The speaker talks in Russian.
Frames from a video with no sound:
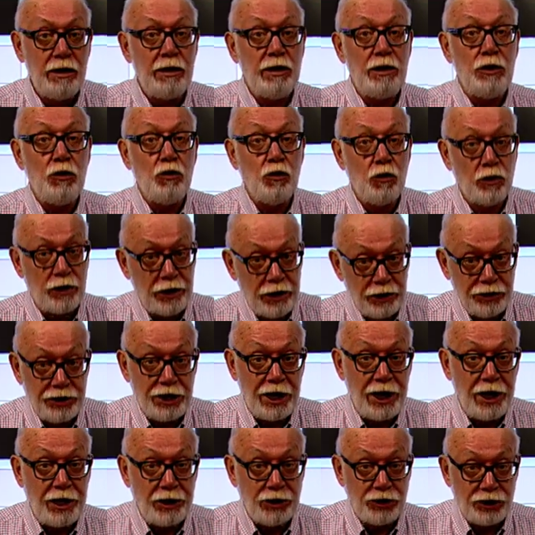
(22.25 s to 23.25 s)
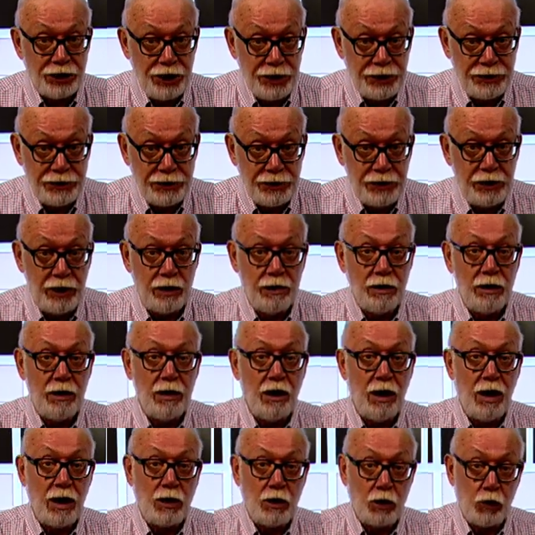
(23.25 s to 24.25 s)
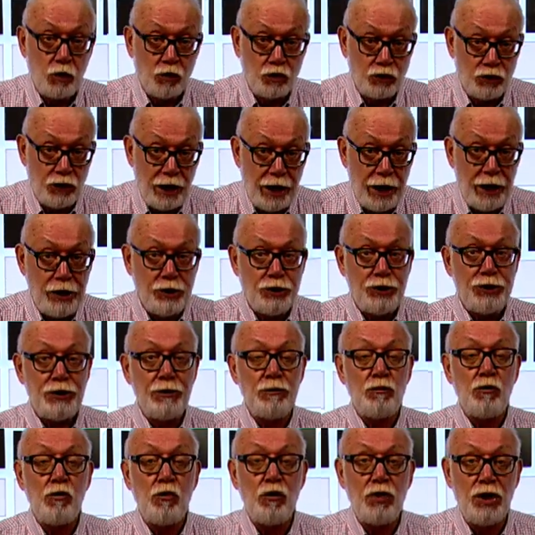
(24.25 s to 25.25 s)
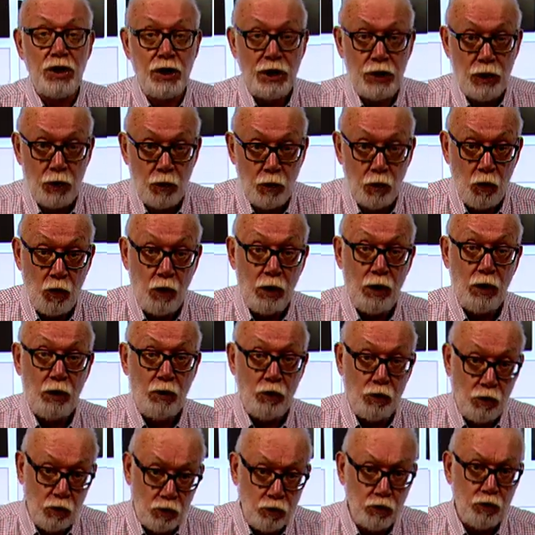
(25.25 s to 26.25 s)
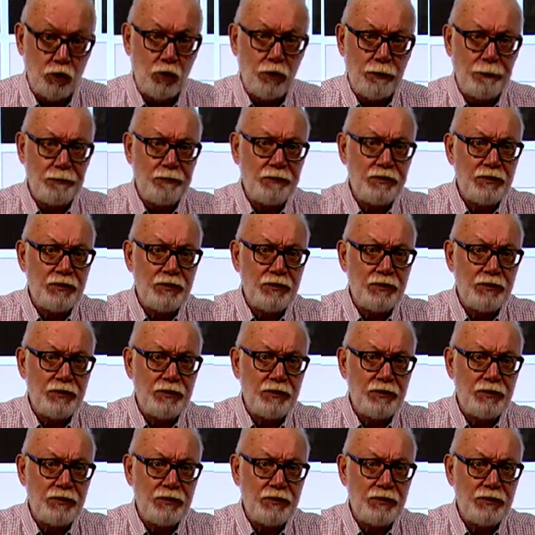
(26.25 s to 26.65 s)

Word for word: и угрожает жизни окружающему его люду.